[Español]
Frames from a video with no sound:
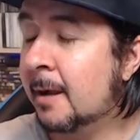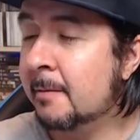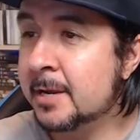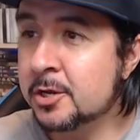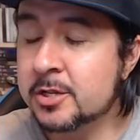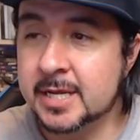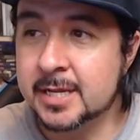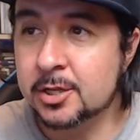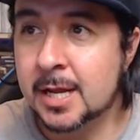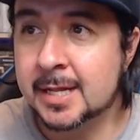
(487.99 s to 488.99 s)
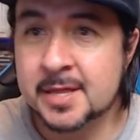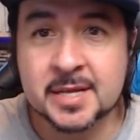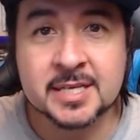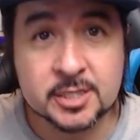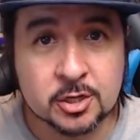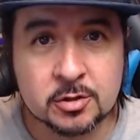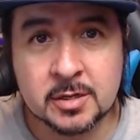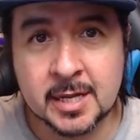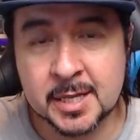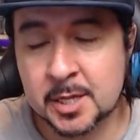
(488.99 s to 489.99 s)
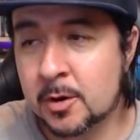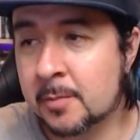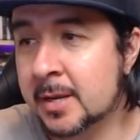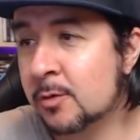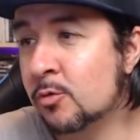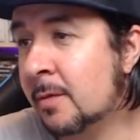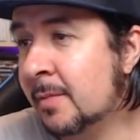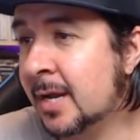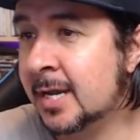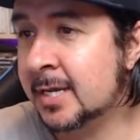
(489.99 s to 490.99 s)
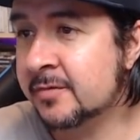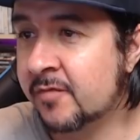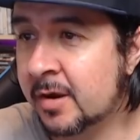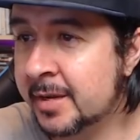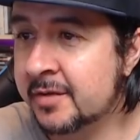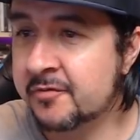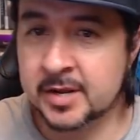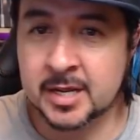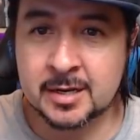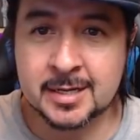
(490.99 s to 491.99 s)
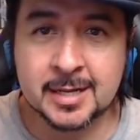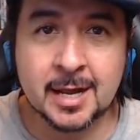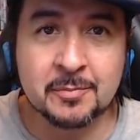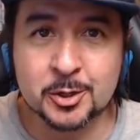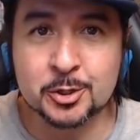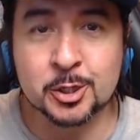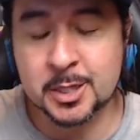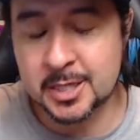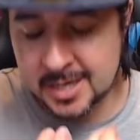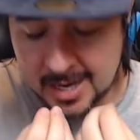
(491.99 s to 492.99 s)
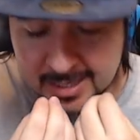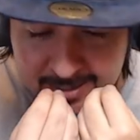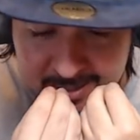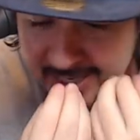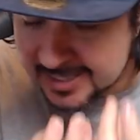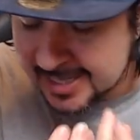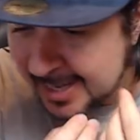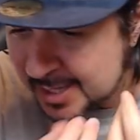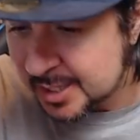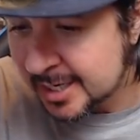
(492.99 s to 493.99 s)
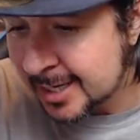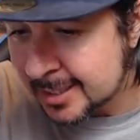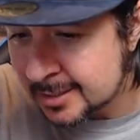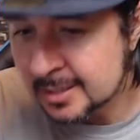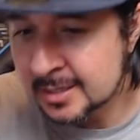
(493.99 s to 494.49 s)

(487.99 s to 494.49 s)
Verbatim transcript: A ver, yo entiendo la decisión de hacer una película más family friendly y tal, pero entonces hay ciertas escenas